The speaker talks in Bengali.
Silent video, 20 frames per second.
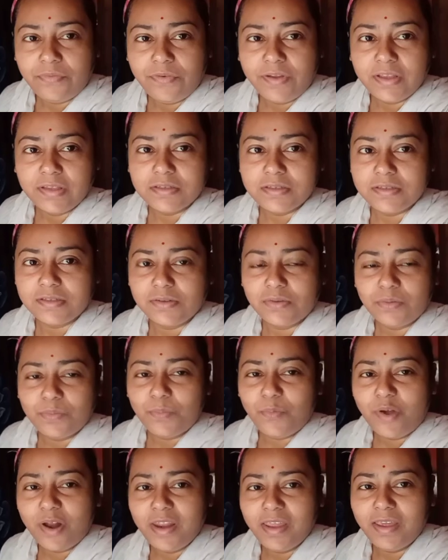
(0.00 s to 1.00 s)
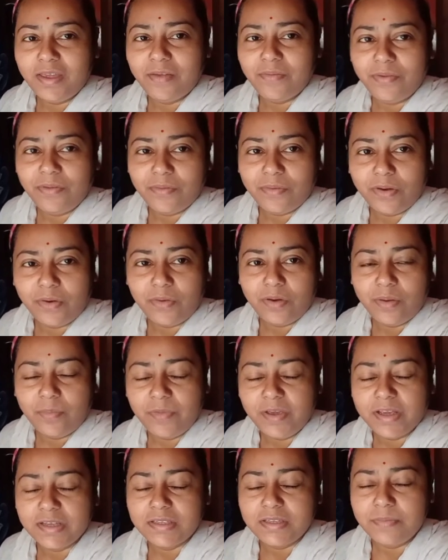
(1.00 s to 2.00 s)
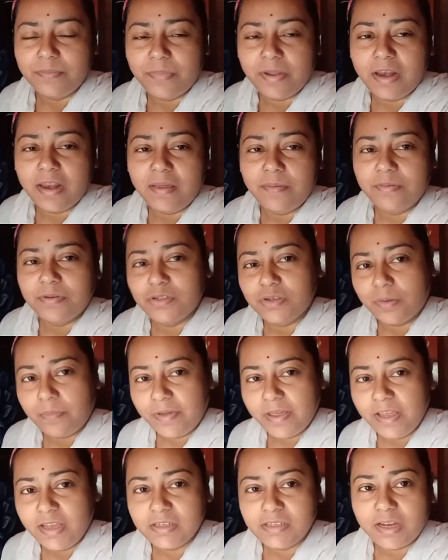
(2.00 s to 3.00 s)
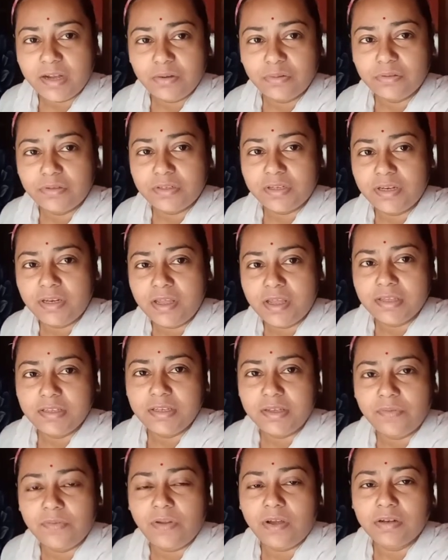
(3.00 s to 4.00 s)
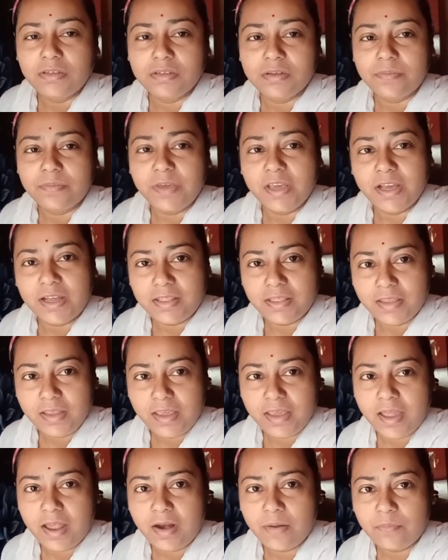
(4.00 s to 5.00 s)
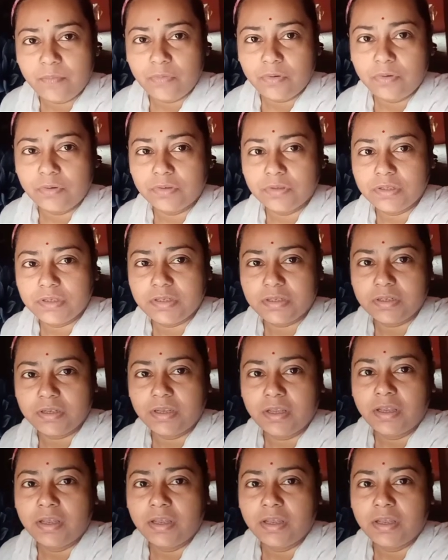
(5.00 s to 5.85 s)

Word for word: ফ্রেন্ডস গুড মর্নিং এভরিওয়ান অনামিকা সিম্পল লাইফে সবাইকে স্বাগত জানিয়ে আজকে ব্লগটা আমি এখান থেকেই আরম্ভ করছি